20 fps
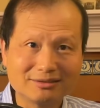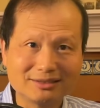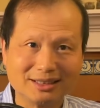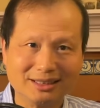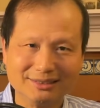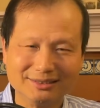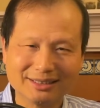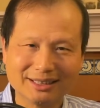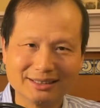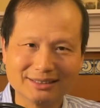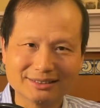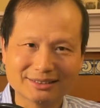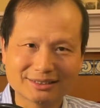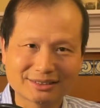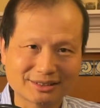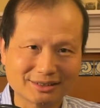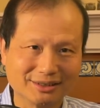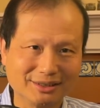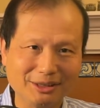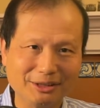人的
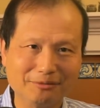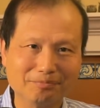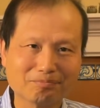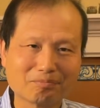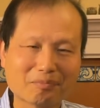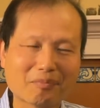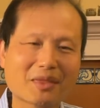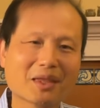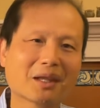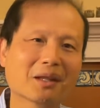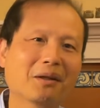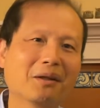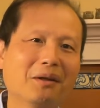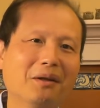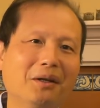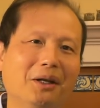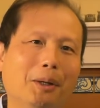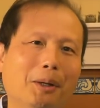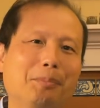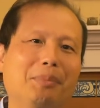视力。
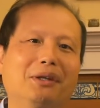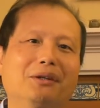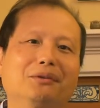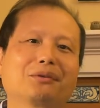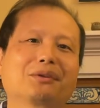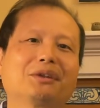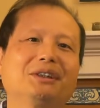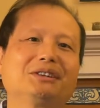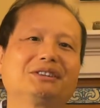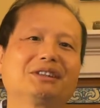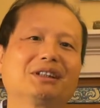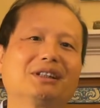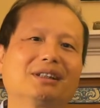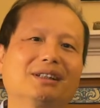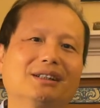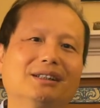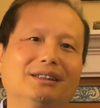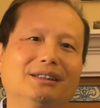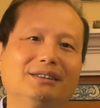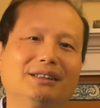啊，比如说这
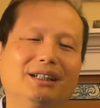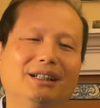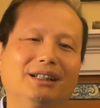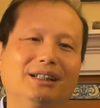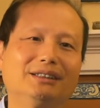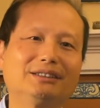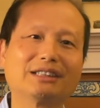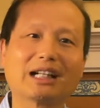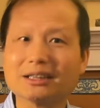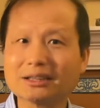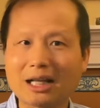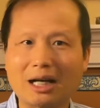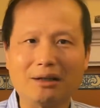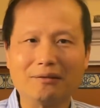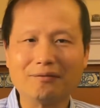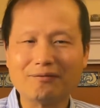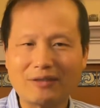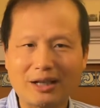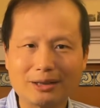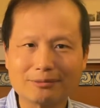个呃张桃
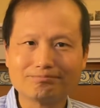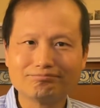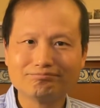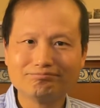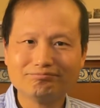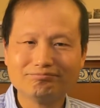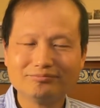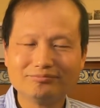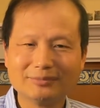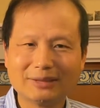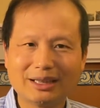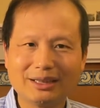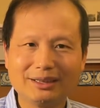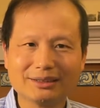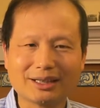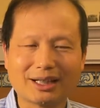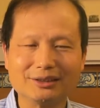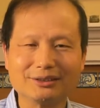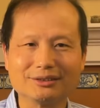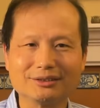芳，
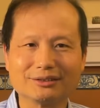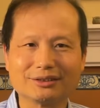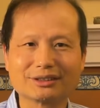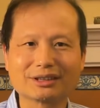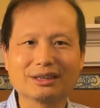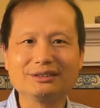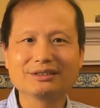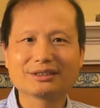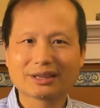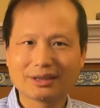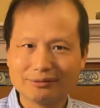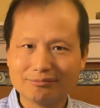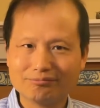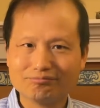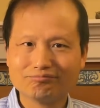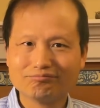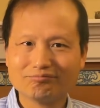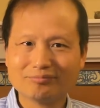他就声称。